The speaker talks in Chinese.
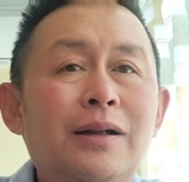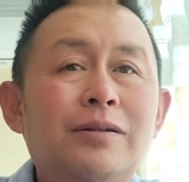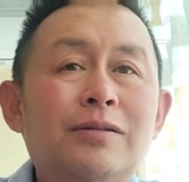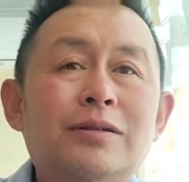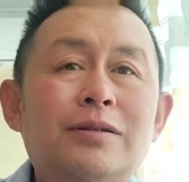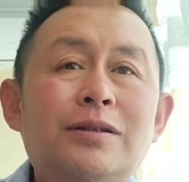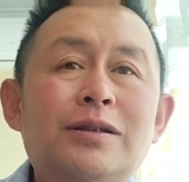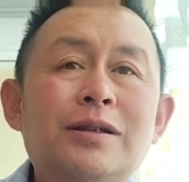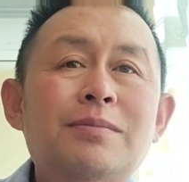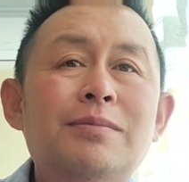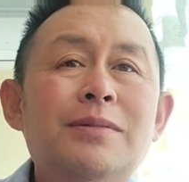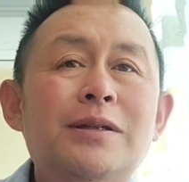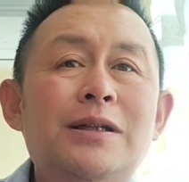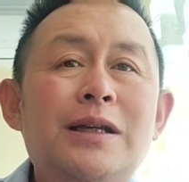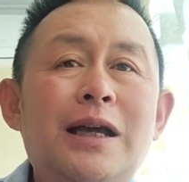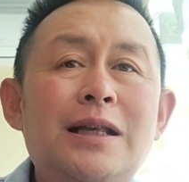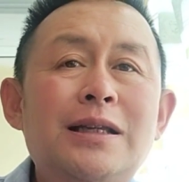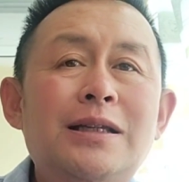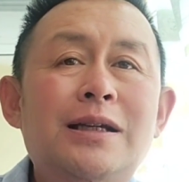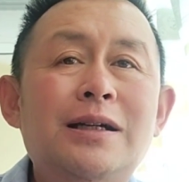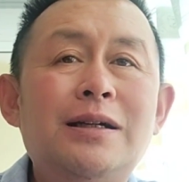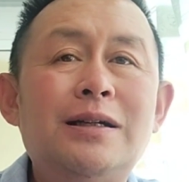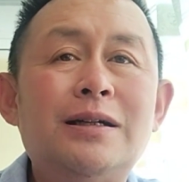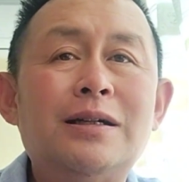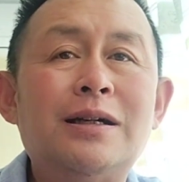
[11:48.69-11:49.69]
说这么
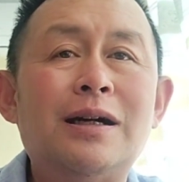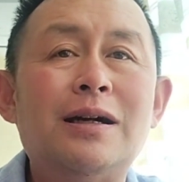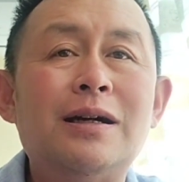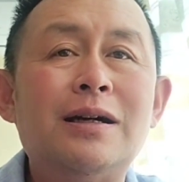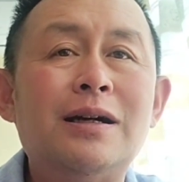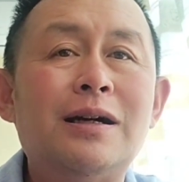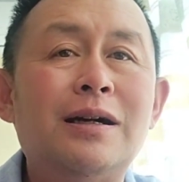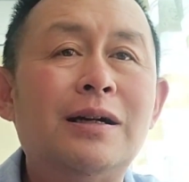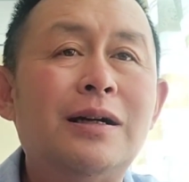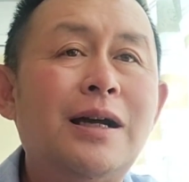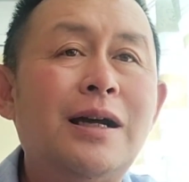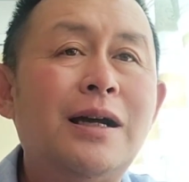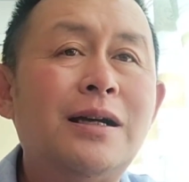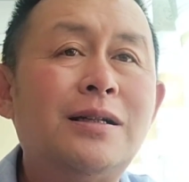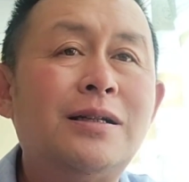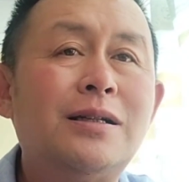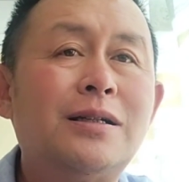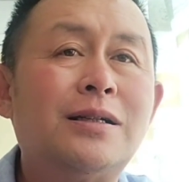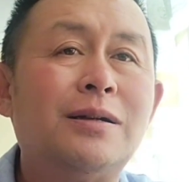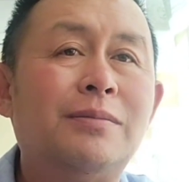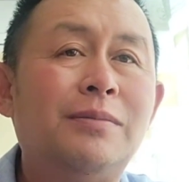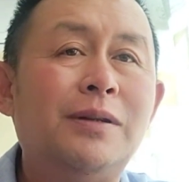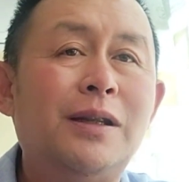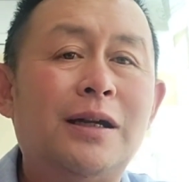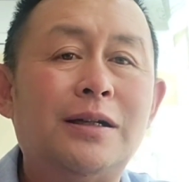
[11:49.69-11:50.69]
年轻，刚刚开始
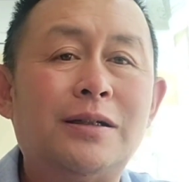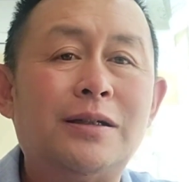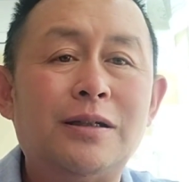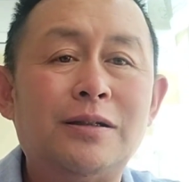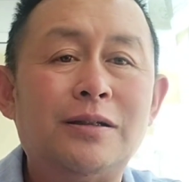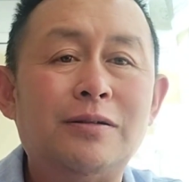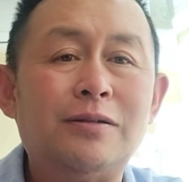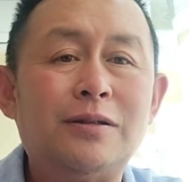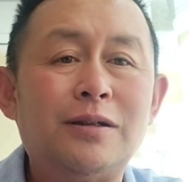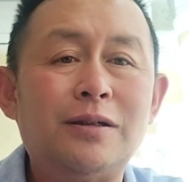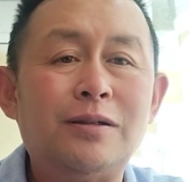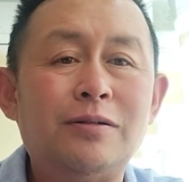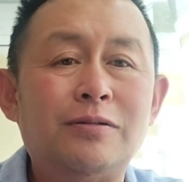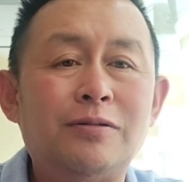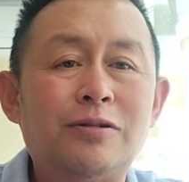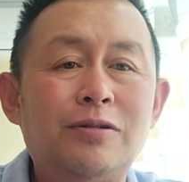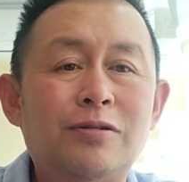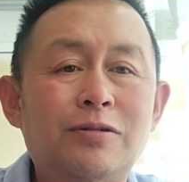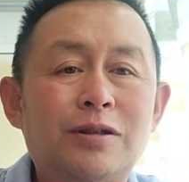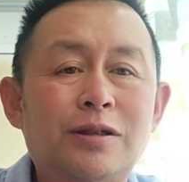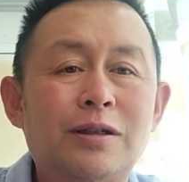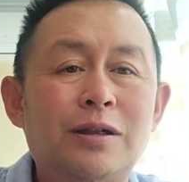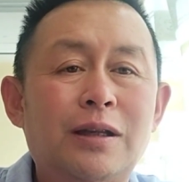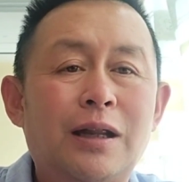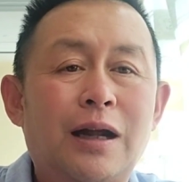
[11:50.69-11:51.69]
什么了，这就这就
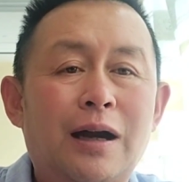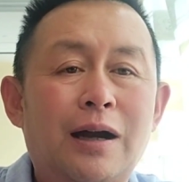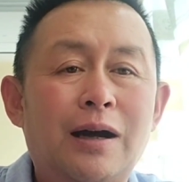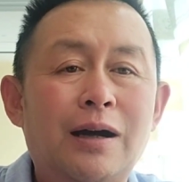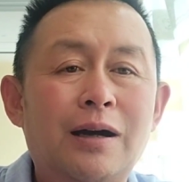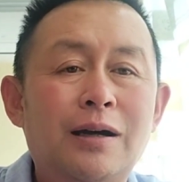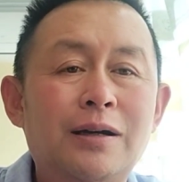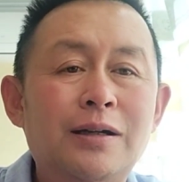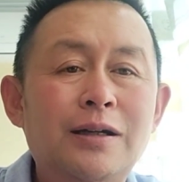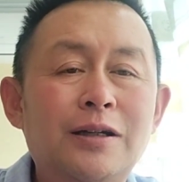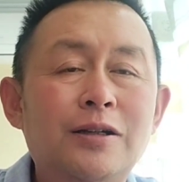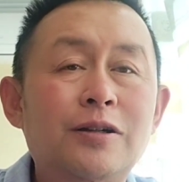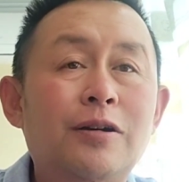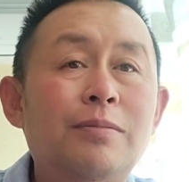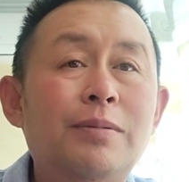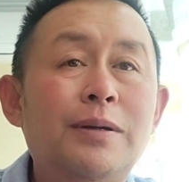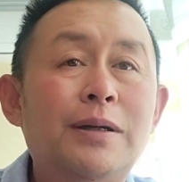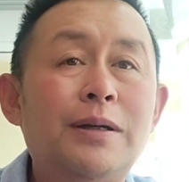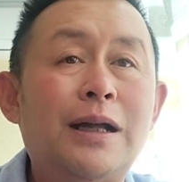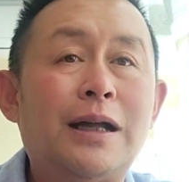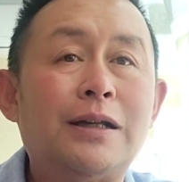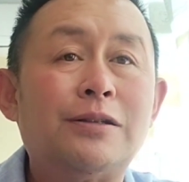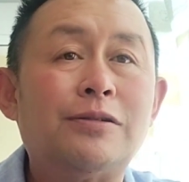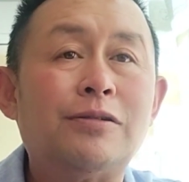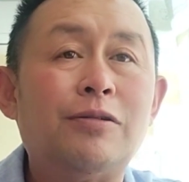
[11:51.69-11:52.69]
去世了，而且姚
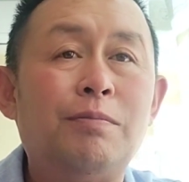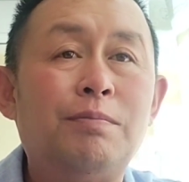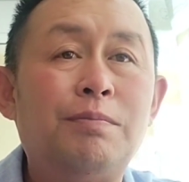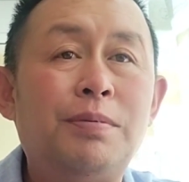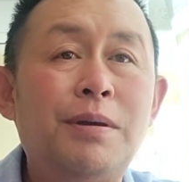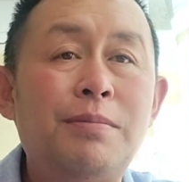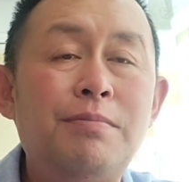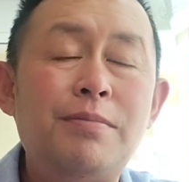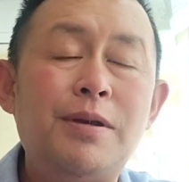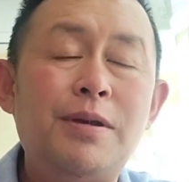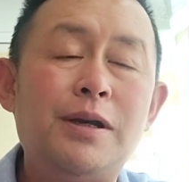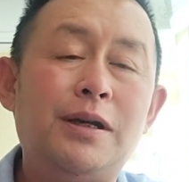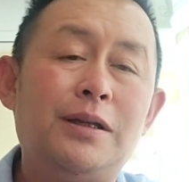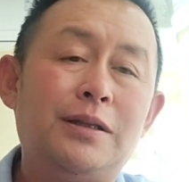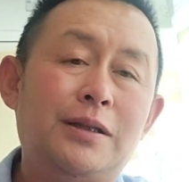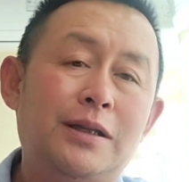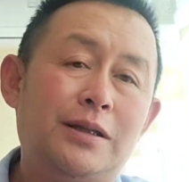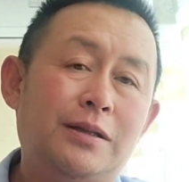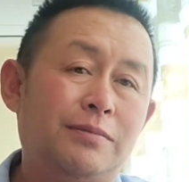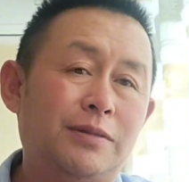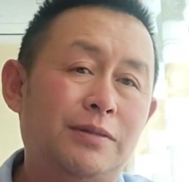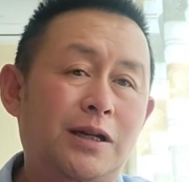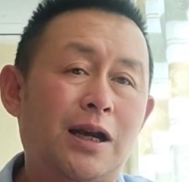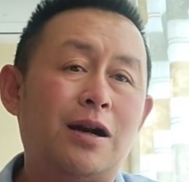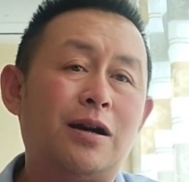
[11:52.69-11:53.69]
贝娜最后拼命的
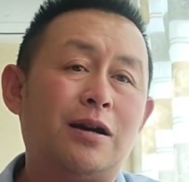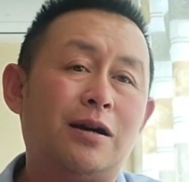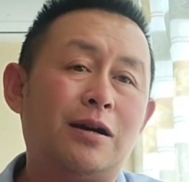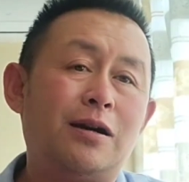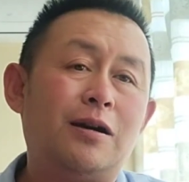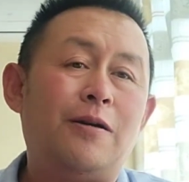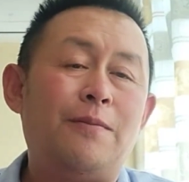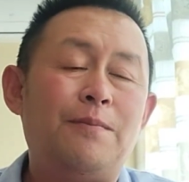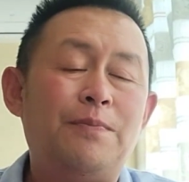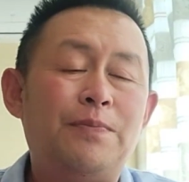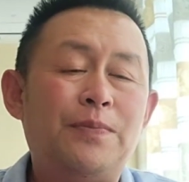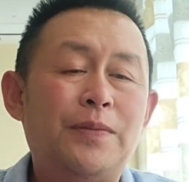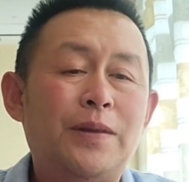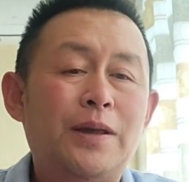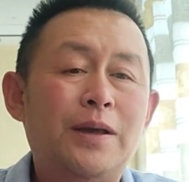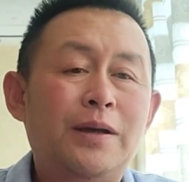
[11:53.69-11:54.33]
这么唱歌。